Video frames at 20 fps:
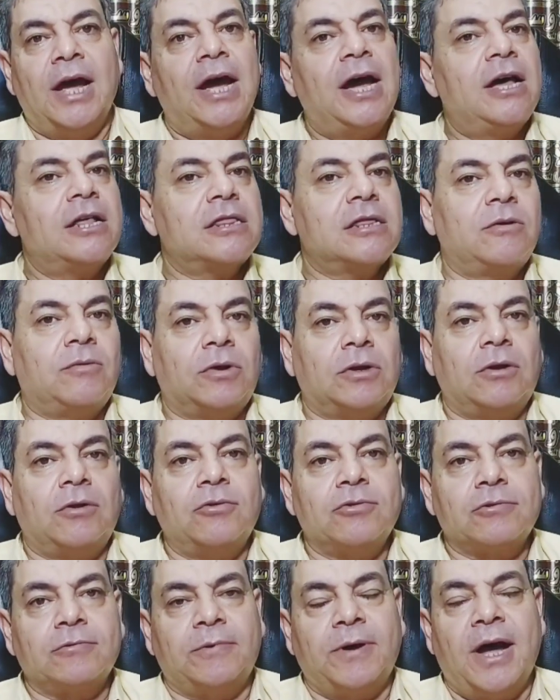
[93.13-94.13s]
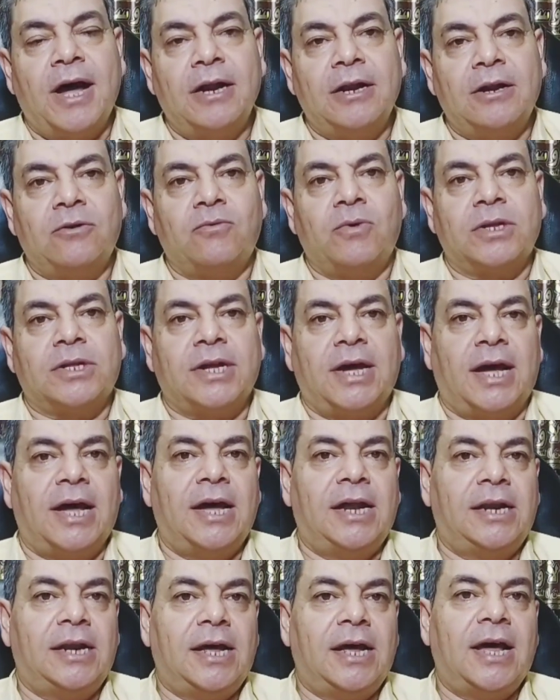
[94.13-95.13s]
هذا والله سبحانه
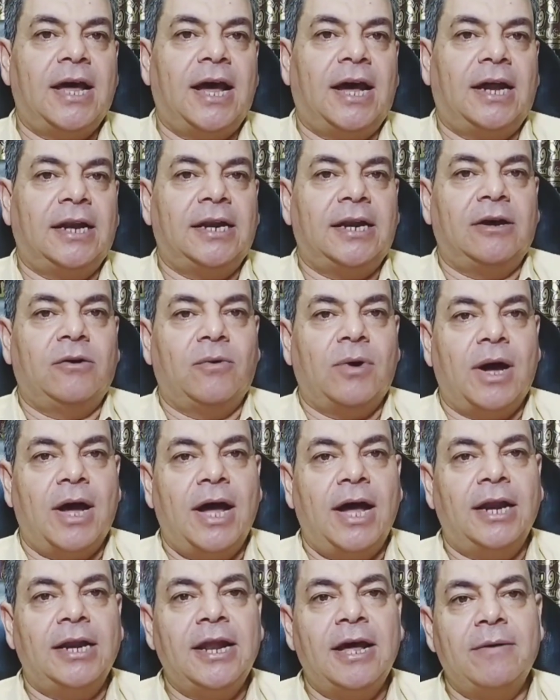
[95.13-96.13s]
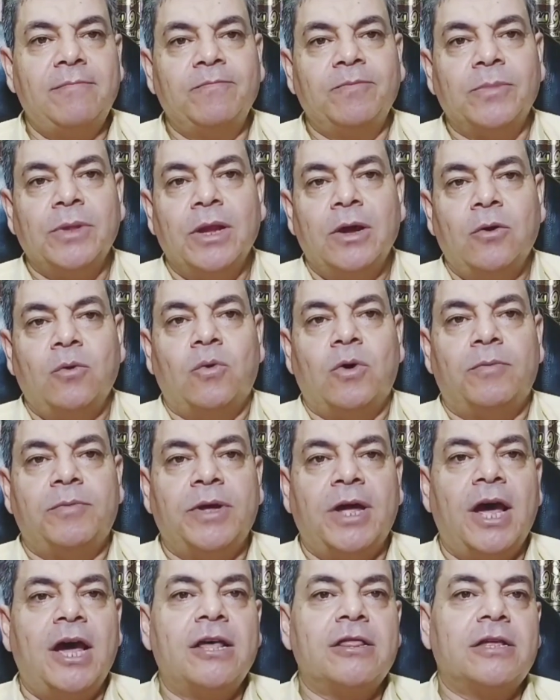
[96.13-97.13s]
وتعالى أعلى وأعلم
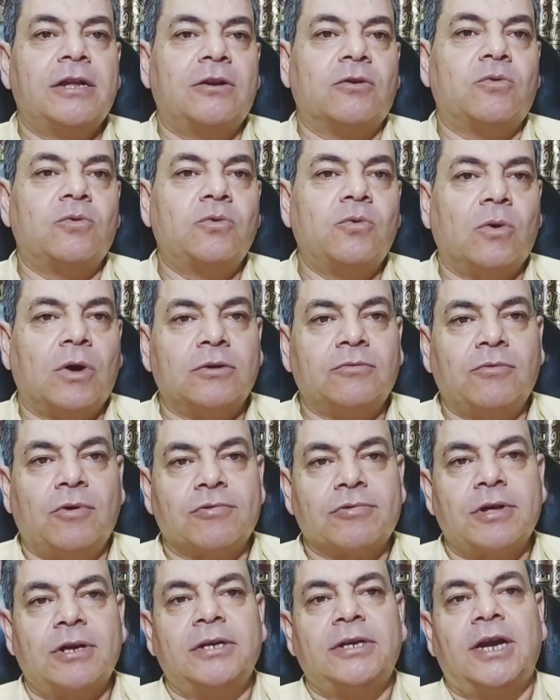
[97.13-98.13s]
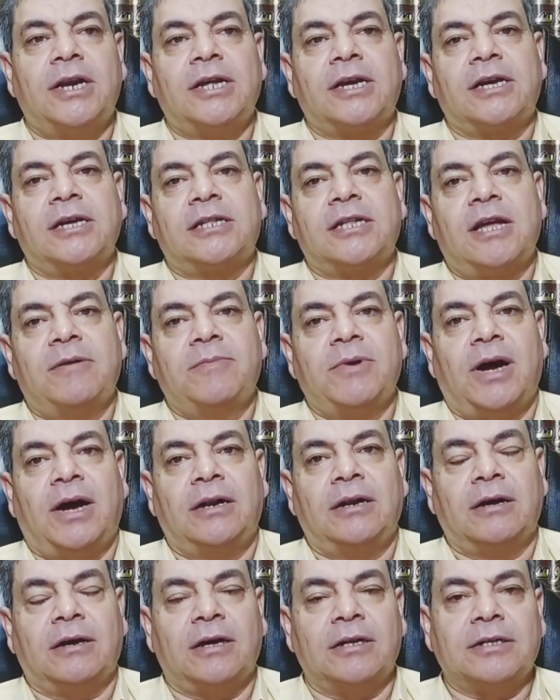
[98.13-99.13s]
وبهذا نكون قد وصلنا لختام
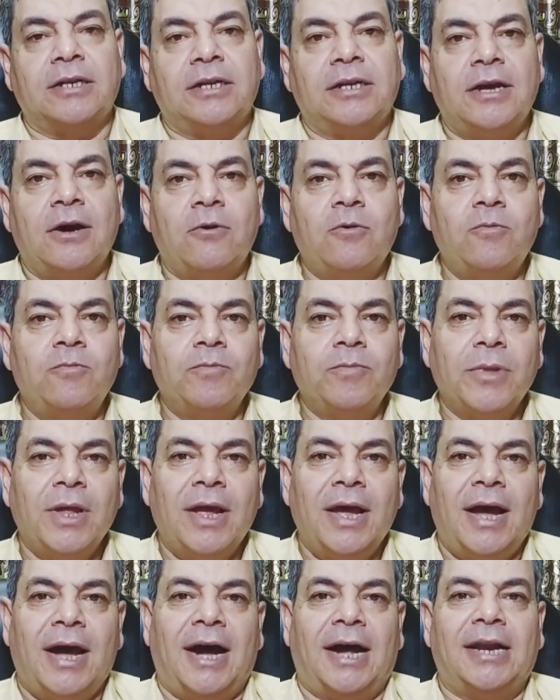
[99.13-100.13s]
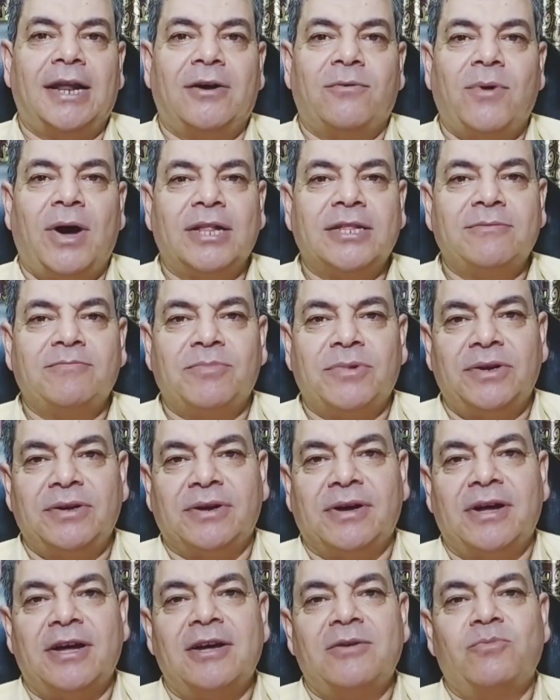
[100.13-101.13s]
حلقة اليوم على وعد
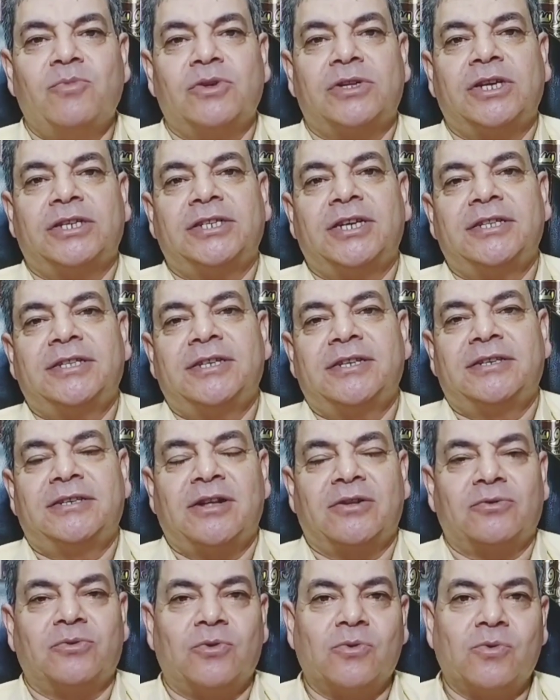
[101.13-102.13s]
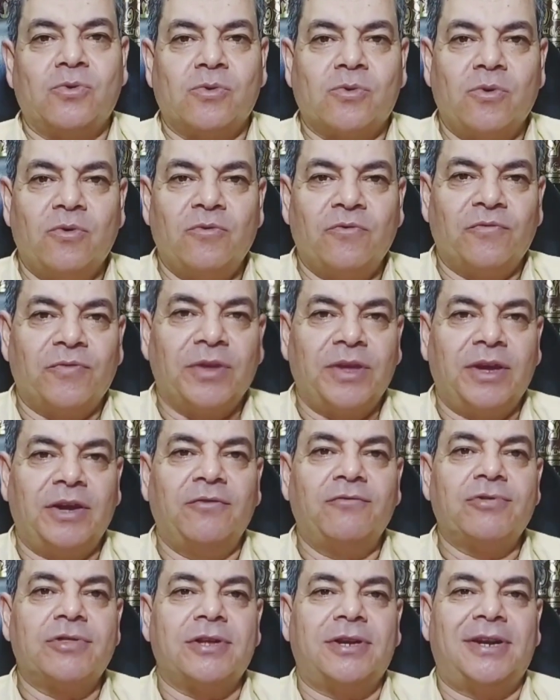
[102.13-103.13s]
بلقاء متجدد نترككم في
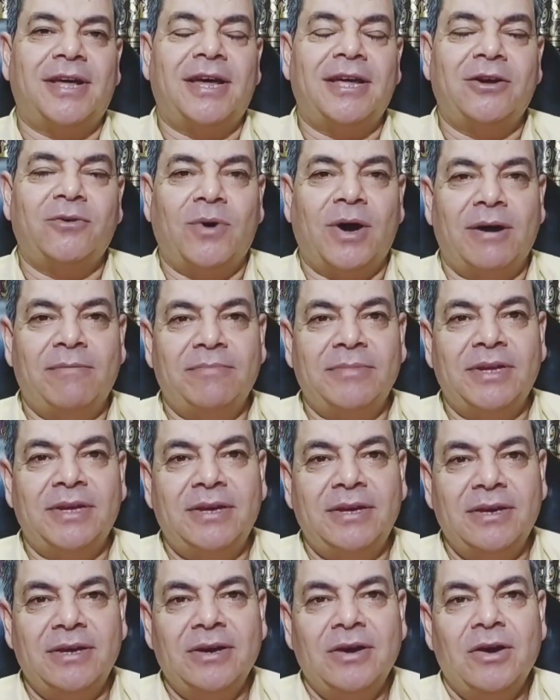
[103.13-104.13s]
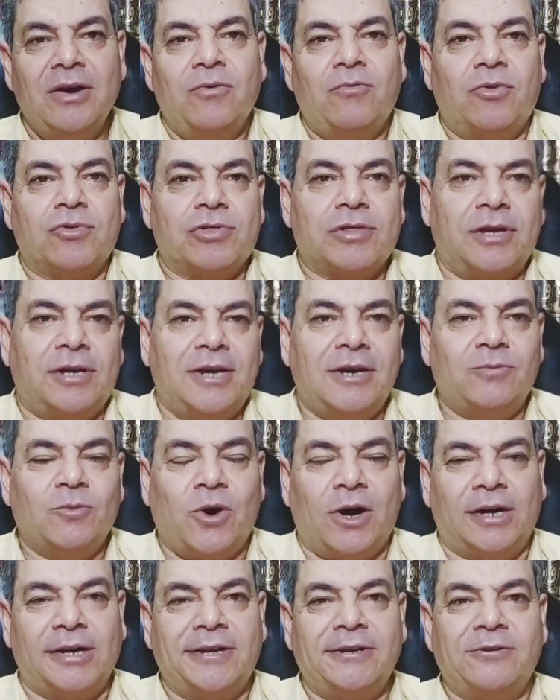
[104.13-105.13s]
حفظ الله وأمنه
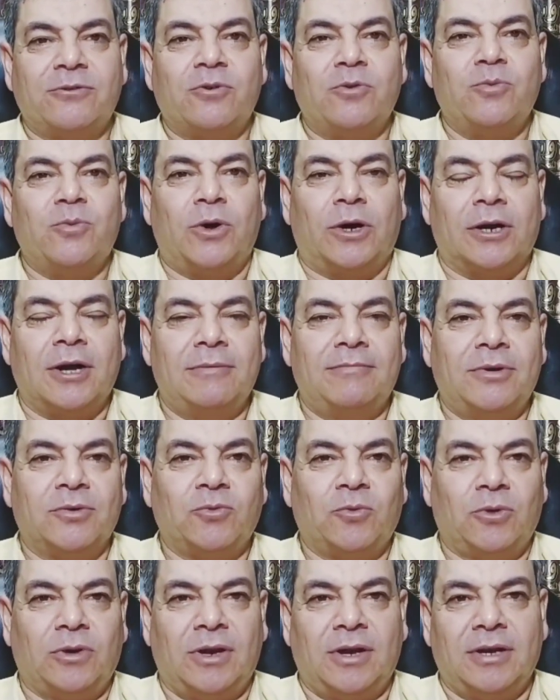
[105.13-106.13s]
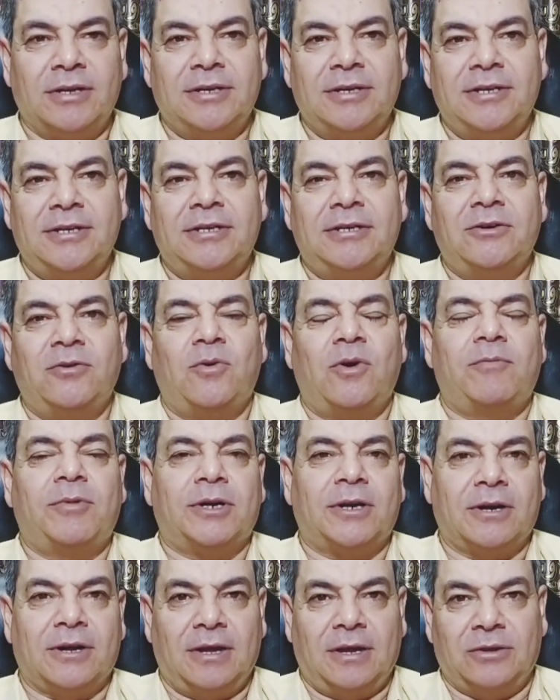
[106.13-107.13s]
والسلام عليكم ورحمة الله
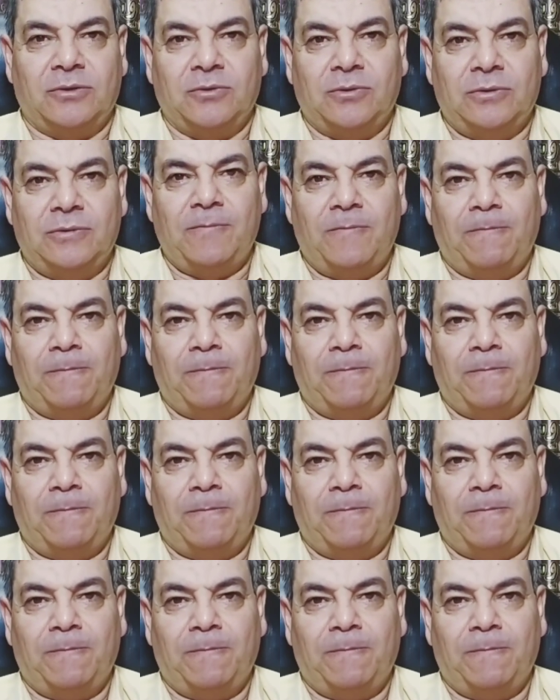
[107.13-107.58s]
وبركاته